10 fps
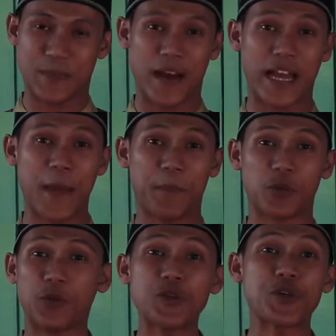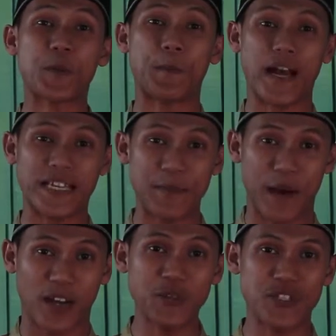sebagai petunjuk
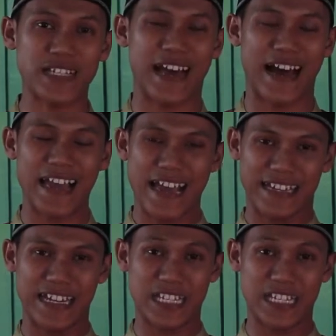bagi manusia